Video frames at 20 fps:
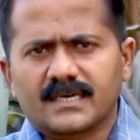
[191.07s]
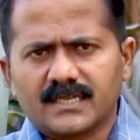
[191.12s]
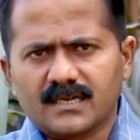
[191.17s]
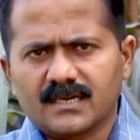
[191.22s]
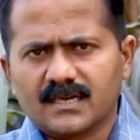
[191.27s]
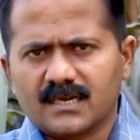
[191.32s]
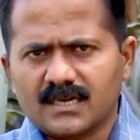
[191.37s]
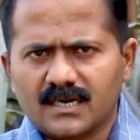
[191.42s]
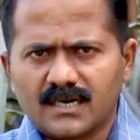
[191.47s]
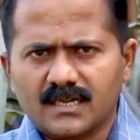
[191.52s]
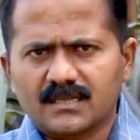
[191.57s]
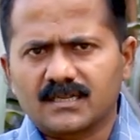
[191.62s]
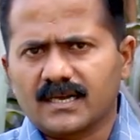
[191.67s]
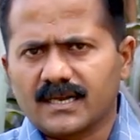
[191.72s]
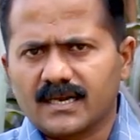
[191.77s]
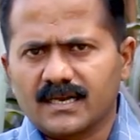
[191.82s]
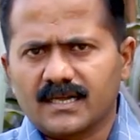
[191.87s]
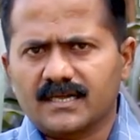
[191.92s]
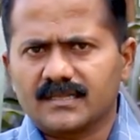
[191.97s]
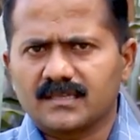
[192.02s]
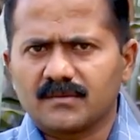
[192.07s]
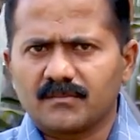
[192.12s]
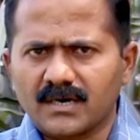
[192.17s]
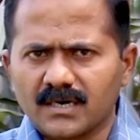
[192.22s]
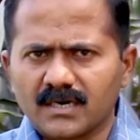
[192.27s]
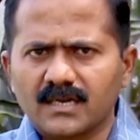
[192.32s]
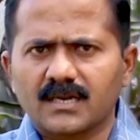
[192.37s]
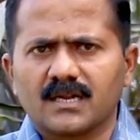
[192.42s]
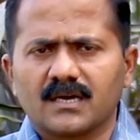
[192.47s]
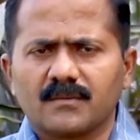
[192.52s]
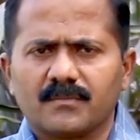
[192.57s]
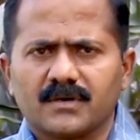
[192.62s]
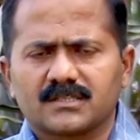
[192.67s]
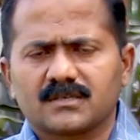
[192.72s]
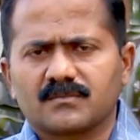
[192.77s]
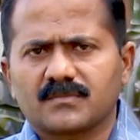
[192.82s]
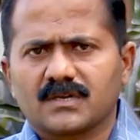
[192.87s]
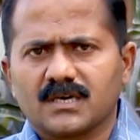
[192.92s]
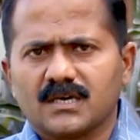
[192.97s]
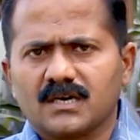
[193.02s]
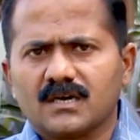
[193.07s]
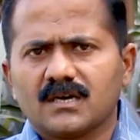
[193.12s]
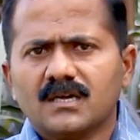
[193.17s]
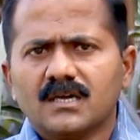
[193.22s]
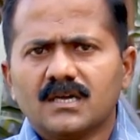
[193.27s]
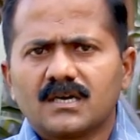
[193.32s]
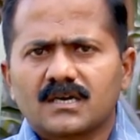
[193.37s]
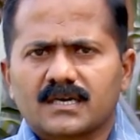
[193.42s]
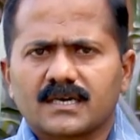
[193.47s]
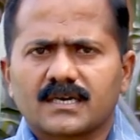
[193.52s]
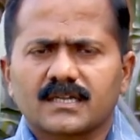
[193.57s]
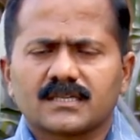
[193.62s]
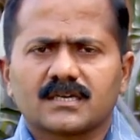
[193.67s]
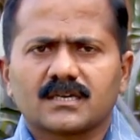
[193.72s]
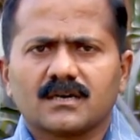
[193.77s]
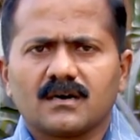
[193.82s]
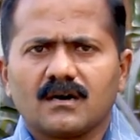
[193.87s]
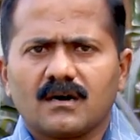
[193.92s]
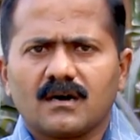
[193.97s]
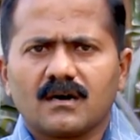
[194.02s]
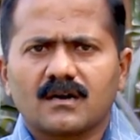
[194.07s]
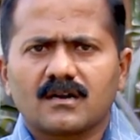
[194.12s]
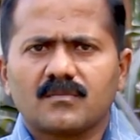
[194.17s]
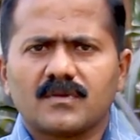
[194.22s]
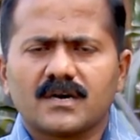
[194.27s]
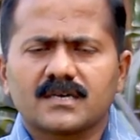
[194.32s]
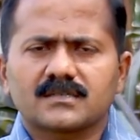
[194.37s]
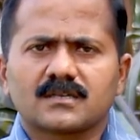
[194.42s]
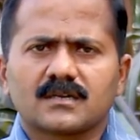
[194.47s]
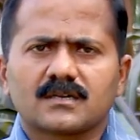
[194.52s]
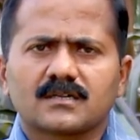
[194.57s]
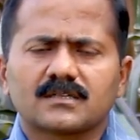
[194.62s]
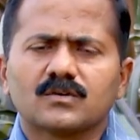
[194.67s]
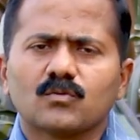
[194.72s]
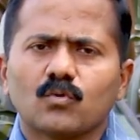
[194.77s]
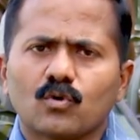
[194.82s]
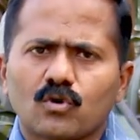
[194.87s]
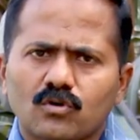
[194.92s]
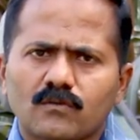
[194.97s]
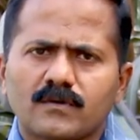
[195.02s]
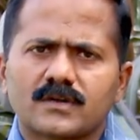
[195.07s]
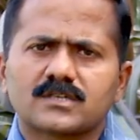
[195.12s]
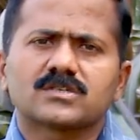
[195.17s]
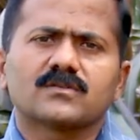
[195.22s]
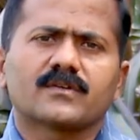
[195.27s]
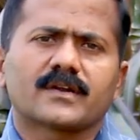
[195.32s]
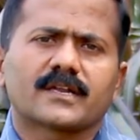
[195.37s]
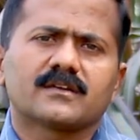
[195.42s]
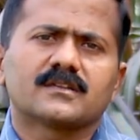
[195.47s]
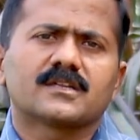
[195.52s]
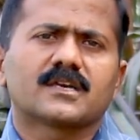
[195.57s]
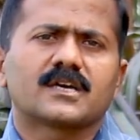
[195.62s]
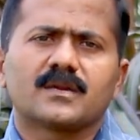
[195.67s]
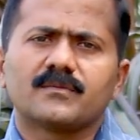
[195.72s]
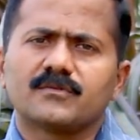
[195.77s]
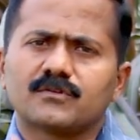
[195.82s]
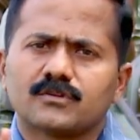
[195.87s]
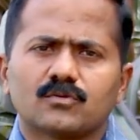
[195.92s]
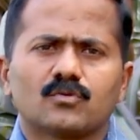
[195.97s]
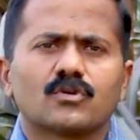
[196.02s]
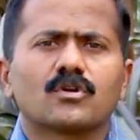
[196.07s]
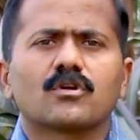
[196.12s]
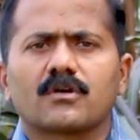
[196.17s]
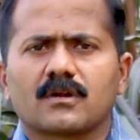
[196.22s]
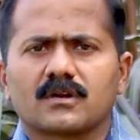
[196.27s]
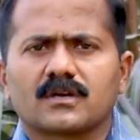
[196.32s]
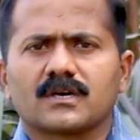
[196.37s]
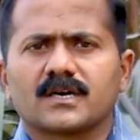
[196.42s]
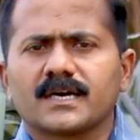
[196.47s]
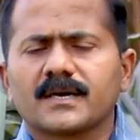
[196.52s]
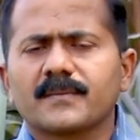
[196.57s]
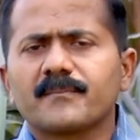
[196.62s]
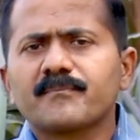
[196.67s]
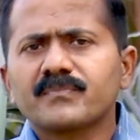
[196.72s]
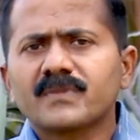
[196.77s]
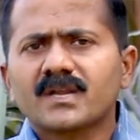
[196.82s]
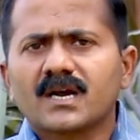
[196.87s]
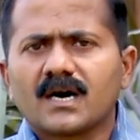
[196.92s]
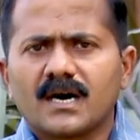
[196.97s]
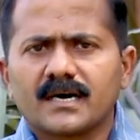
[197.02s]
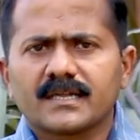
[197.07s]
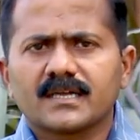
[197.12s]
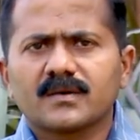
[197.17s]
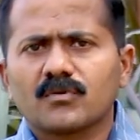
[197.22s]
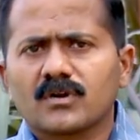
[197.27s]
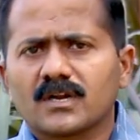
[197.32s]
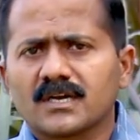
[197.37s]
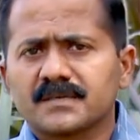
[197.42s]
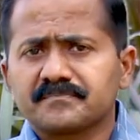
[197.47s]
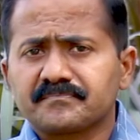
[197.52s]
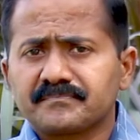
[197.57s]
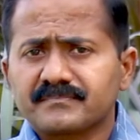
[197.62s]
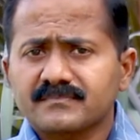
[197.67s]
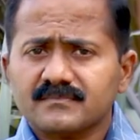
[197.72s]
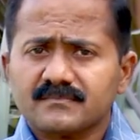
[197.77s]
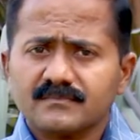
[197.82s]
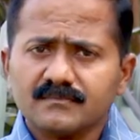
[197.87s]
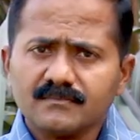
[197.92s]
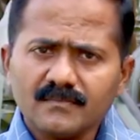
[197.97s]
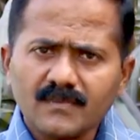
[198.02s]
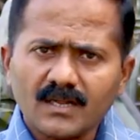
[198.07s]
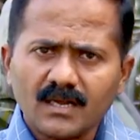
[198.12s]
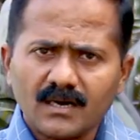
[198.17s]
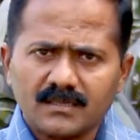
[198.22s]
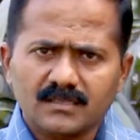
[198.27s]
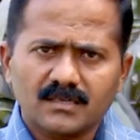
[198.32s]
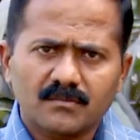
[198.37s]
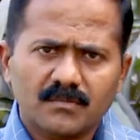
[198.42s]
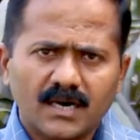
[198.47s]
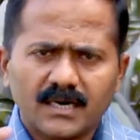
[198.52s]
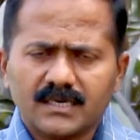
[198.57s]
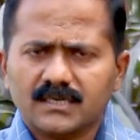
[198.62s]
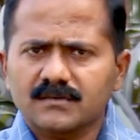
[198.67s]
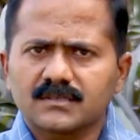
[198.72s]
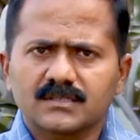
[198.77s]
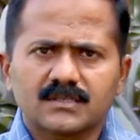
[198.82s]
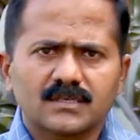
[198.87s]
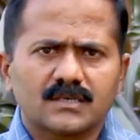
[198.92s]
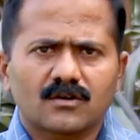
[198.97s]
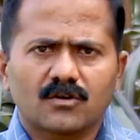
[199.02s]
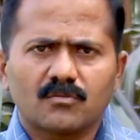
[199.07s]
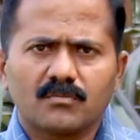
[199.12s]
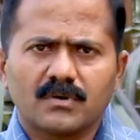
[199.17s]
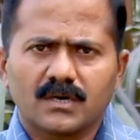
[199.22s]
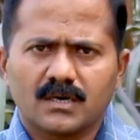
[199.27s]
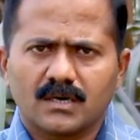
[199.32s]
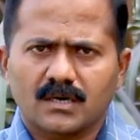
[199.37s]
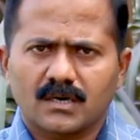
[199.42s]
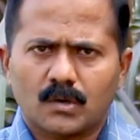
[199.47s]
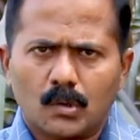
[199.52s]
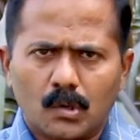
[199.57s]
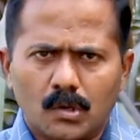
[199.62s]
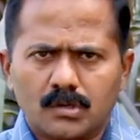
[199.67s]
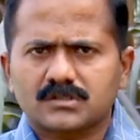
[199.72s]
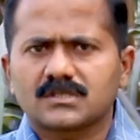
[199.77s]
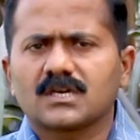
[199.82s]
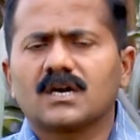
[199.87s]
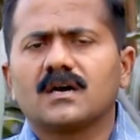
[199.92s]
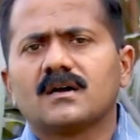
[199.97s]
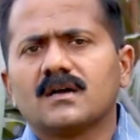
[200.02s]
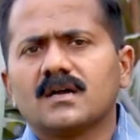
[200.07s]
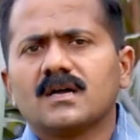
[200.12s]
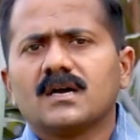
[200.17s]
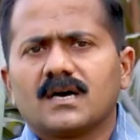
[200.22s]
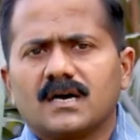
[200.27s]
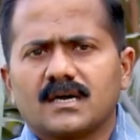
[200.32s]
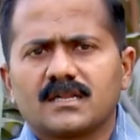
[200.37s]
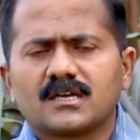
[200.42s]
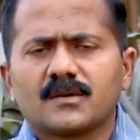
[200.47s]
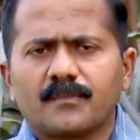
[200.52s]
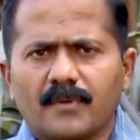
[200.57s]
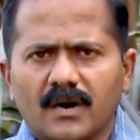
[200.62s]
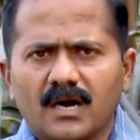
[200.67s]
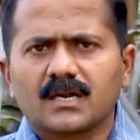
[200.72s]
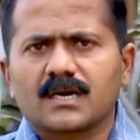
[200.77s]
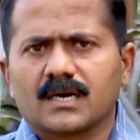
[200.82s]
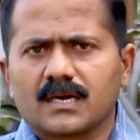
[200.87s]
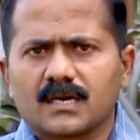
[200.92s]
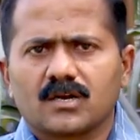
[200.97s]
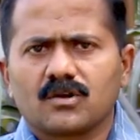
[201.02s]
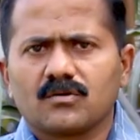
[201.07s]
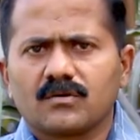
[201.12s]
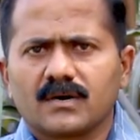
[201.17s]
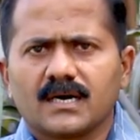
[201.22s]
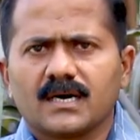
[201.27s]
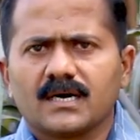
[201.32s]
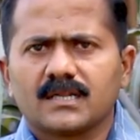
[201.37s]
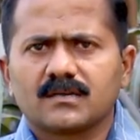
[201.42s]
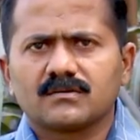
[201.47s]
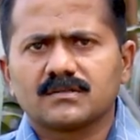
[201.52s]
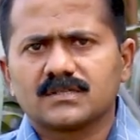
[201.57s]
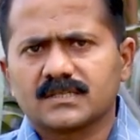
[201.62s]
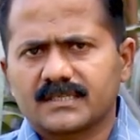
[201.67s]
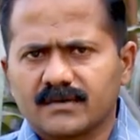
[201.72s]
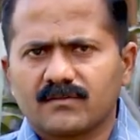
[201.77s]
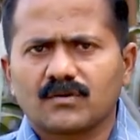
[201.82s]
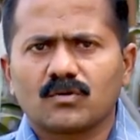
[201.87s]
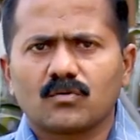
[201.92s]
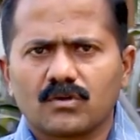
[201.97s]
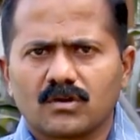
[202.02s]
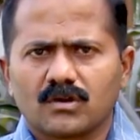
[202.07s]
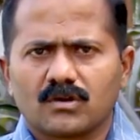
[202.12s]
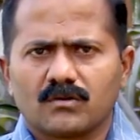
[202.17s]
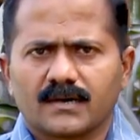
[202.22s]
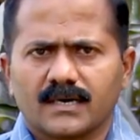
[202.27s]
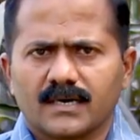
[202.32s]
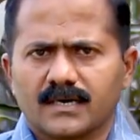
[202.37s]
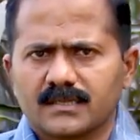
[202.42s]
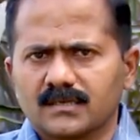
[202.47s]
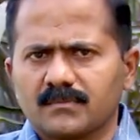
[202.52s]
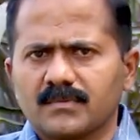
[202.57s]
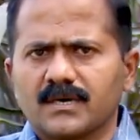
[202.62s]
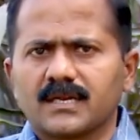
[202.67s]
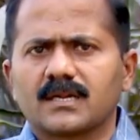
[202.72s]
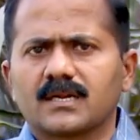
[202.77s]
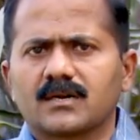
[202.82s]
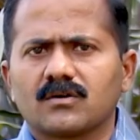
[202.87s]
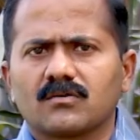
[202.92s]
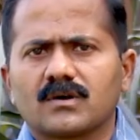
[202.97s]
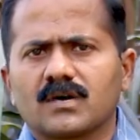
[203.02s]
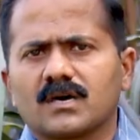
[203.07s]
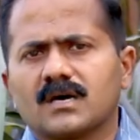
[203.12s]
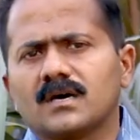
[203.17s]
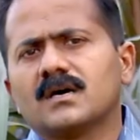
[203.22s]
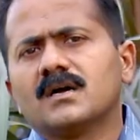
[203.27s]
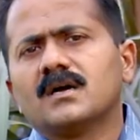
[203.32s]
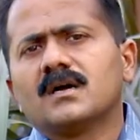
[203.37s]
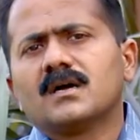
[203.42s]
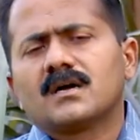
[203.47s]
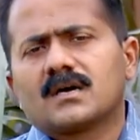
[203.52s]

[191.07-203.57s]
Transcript: கட்டியிருக்கிற கட்டுத்தரையில் அந்த மண்ணுலாம் பார்த்தோம்னா கிட்டத்தட்ட ஆறு மாதத்துலேருந்து ஒரு வருஷம் வரைக்கும் அந்த கிருமி வந்து உயிரோடு இருக்குங்க அதே போல் அந்த மாட்டை வந்து ரொம்ப க்ளோஸாக அதுக்கு பால் கறக்கிறவங்க அதுக்கு வந்து தீவனம் கொடுக்குறவங்க அந்த மாதிரி இருக்கவங்க